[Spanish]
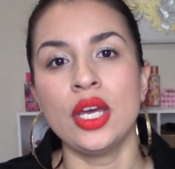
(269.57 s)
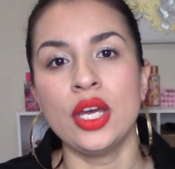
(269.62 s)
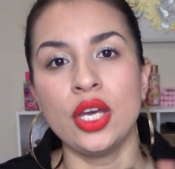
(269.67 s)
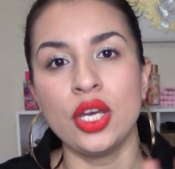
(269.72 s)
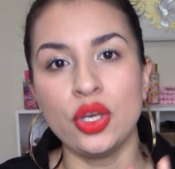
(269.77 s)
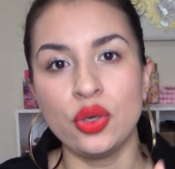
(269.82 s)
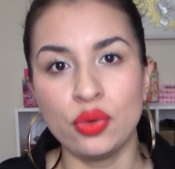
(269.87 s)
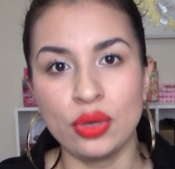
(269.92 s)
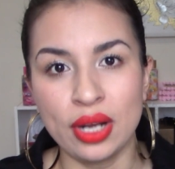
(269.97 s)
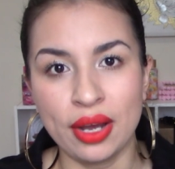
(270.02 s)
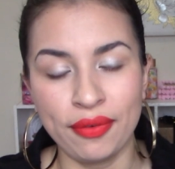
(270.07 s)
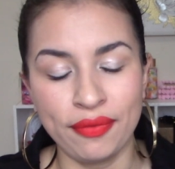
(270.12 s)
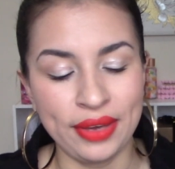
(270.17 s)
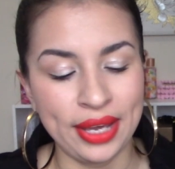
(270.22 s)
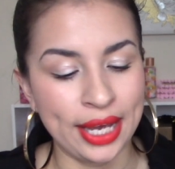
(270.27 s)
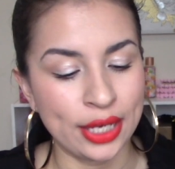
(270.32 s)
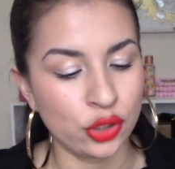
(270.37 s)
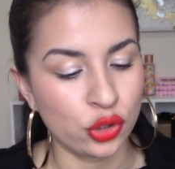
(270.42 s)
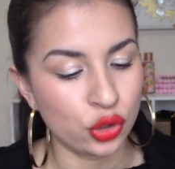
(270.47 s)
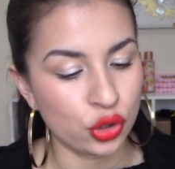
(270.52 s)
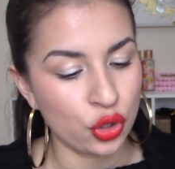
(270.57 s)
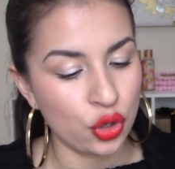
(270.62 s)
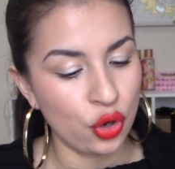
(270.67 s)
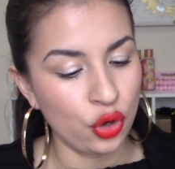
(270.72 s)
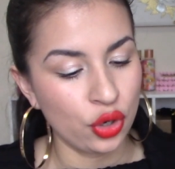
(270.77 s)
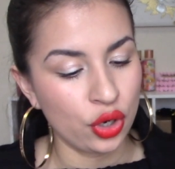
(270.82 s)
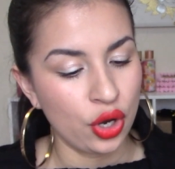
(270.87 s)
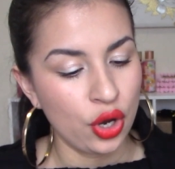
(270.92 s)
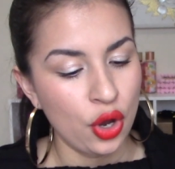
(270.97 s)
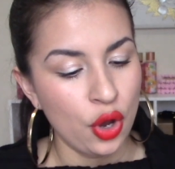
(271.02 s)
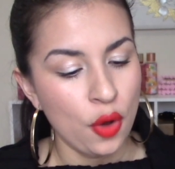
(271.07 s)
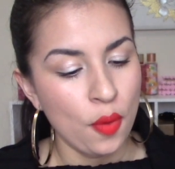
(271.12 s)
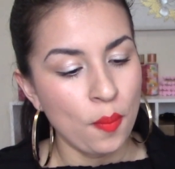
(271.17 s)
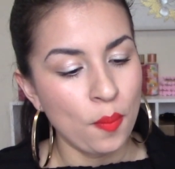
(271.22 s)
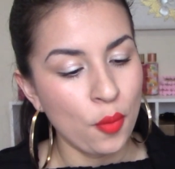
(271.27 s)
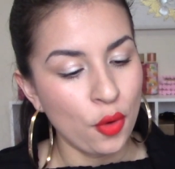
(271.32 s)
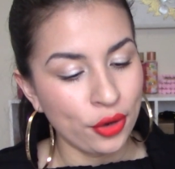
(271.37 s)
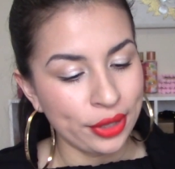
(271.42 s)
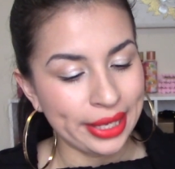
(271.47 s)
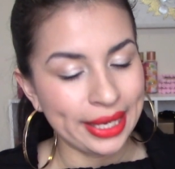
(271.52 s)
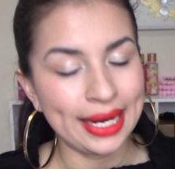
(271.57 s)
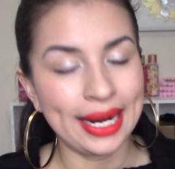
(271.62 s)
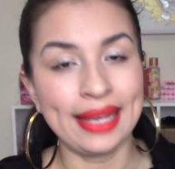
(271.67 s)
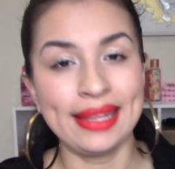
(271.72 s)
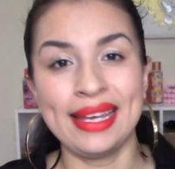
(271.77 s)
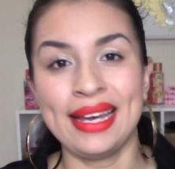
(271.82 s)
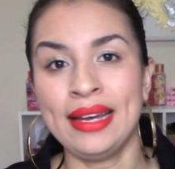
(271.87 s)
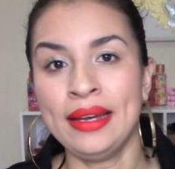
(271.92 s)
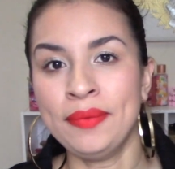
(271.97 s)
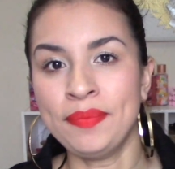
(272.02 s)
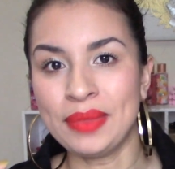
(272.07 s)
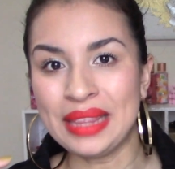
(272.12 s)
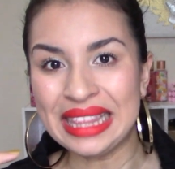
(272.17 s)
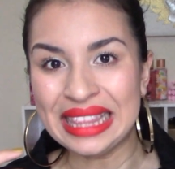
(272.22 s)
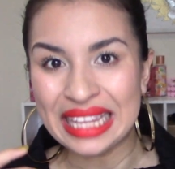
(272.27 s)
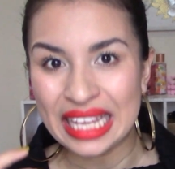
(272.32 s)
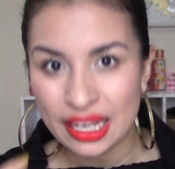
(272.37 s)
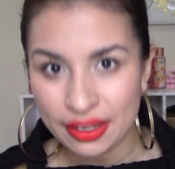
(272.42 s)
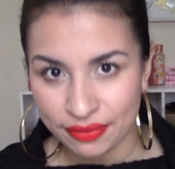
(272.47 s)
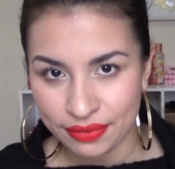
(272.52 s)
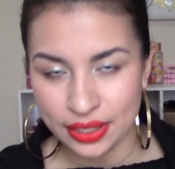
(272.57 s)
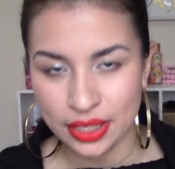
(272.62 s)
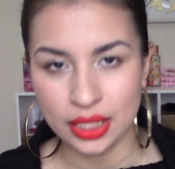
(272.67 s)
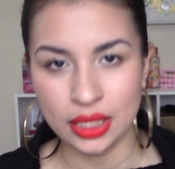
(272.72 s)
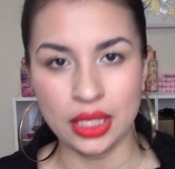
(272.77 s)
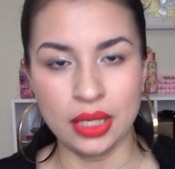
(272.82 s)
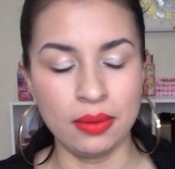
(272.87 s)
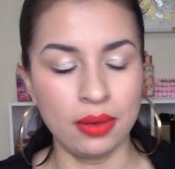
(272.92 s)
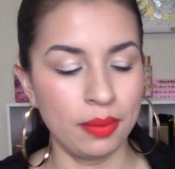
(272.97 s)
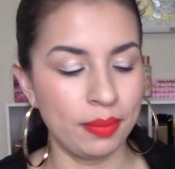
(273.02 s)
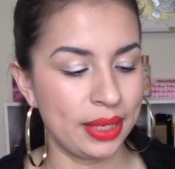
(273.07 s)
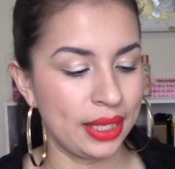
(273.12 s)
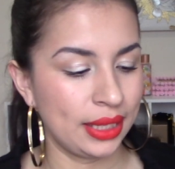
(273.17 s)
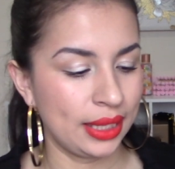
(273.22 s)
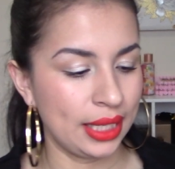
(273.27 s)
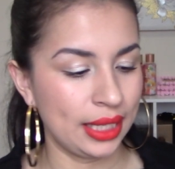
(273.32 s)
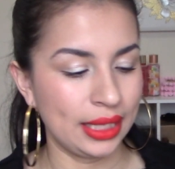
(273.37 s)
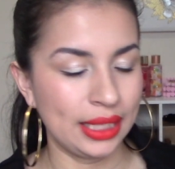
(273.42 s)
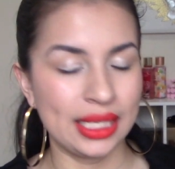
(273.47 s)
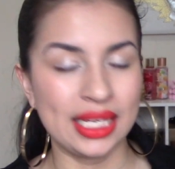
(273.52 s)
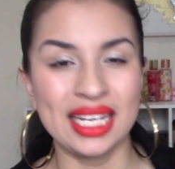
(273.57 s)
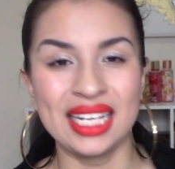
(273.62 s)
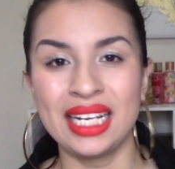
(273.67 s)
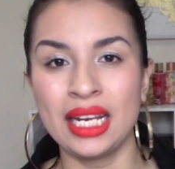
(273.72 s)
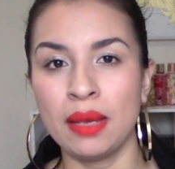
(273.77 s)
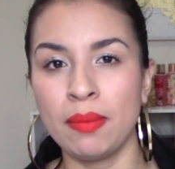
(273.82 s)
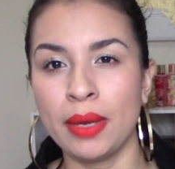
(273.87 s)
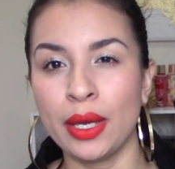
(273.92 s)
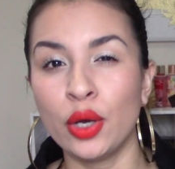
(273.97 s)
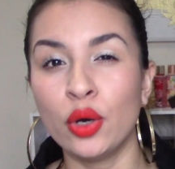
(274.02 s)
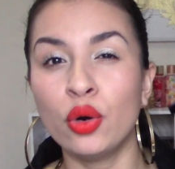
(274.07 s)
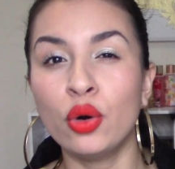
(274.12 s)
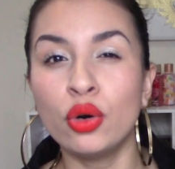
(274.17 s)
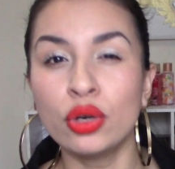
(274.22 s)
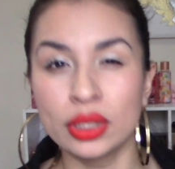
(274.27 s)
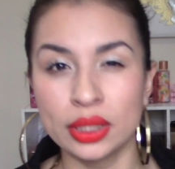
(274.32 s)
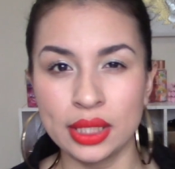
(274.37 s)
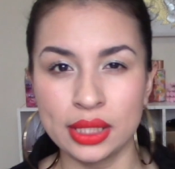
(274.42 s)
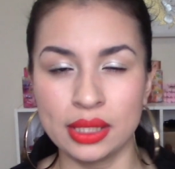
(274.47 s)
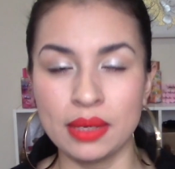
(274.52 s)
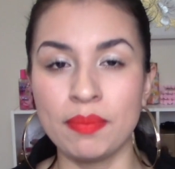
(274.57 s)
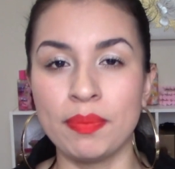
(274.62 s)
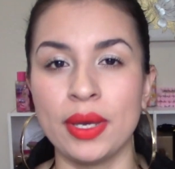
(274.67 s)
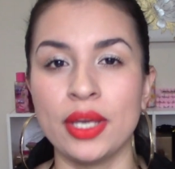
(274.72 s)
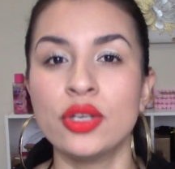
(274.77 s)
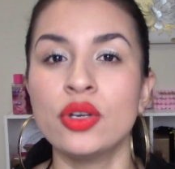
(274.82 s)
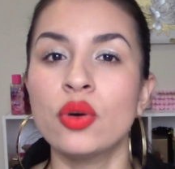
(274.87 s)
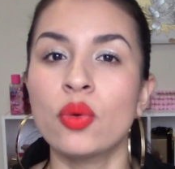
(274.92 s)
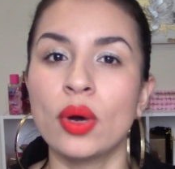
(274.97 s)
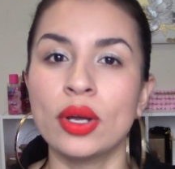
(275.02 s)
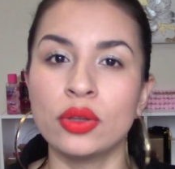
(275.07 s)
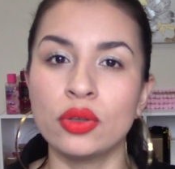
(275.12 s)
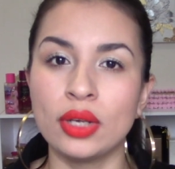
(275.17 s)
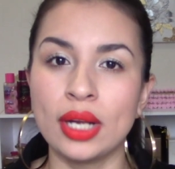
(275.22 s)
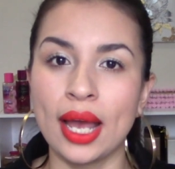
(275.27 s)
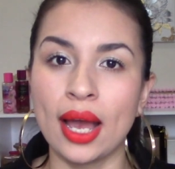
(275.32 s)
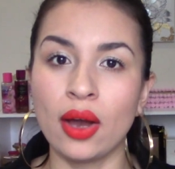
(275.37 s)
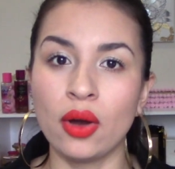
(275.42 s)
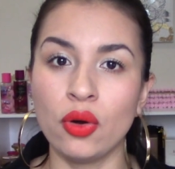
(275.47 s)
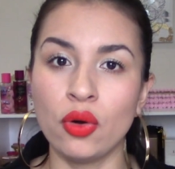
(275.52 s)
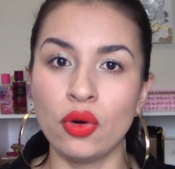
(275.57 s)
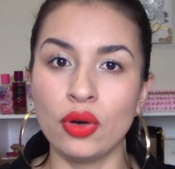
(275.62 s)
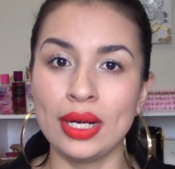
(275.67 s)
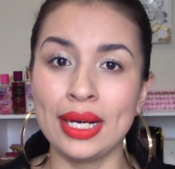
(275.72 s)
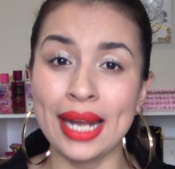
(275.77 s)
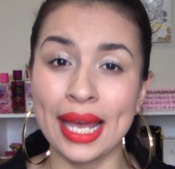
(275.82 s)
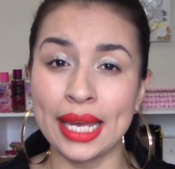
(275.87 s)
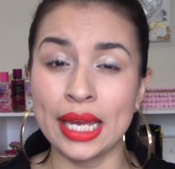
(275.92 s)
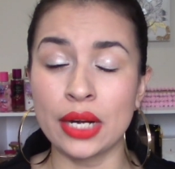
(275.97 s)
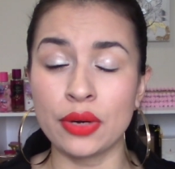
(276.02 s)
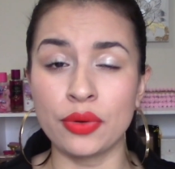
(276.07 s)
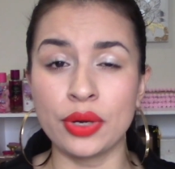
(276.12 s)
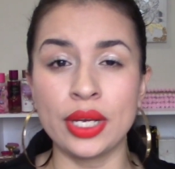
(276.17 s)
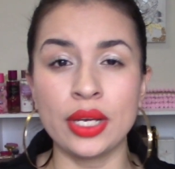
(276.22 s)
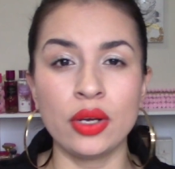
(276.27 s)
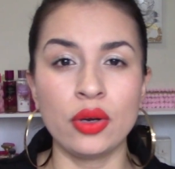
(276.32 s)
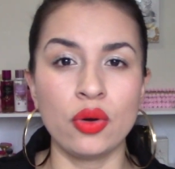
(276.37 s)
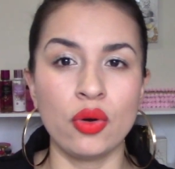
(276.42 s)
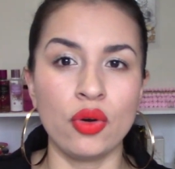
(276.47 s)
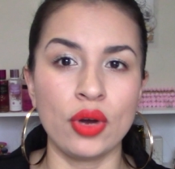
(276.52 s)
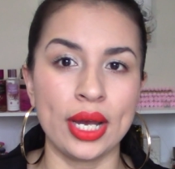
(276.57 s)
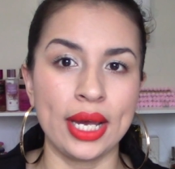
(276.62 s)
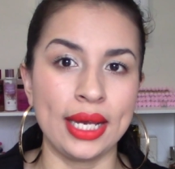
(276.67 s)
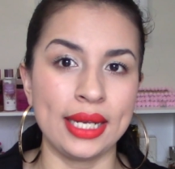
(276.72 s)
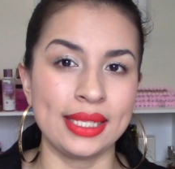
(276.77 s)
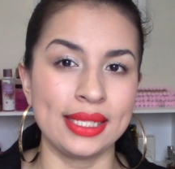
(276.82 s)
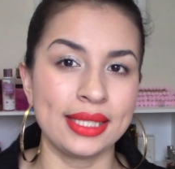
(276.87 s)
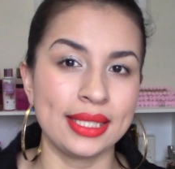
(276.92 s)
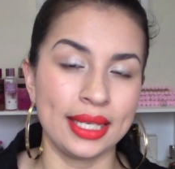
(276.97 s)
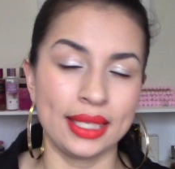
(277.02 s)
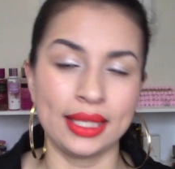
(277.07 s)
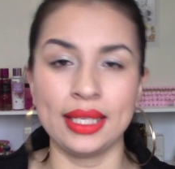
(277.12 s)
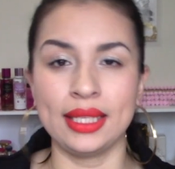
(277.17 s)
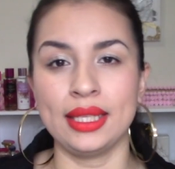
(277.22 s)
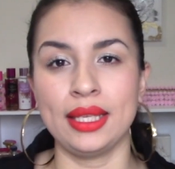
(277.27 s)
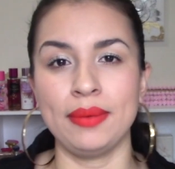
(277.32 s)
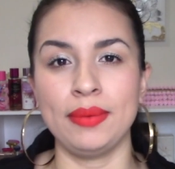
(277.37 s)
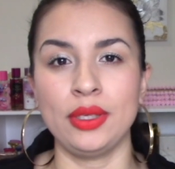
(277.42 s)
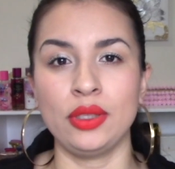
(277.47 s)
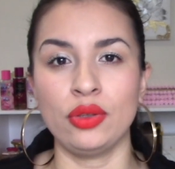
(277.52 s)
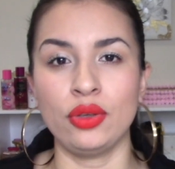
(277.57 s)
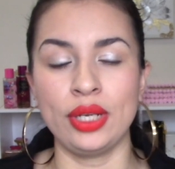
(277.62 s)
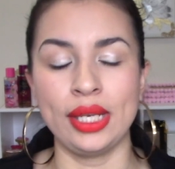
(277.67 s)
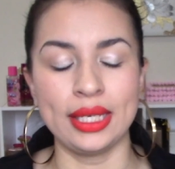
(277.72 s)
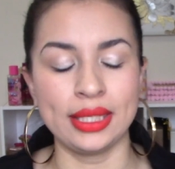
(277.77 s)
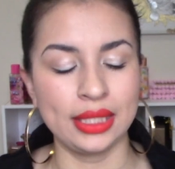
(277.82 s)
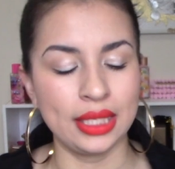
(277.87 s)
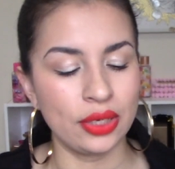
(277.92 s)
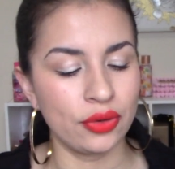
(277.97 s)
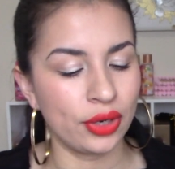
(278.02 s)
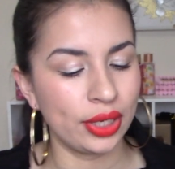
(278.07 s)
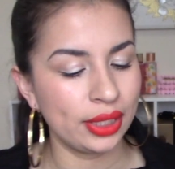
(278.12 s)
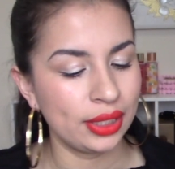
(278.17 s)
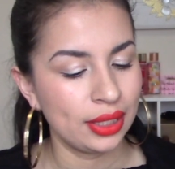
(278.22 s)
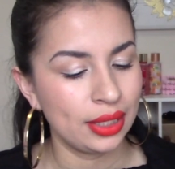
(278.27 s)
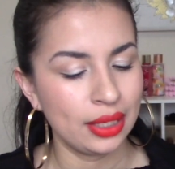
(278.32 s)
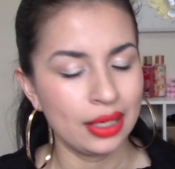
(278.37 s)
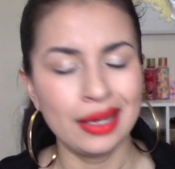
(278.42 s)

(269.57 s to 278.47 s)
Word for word: y una fijación moderada. Definitivamente tiene mejor desempeño cuando le hago layering con el set de Victoria's Secret.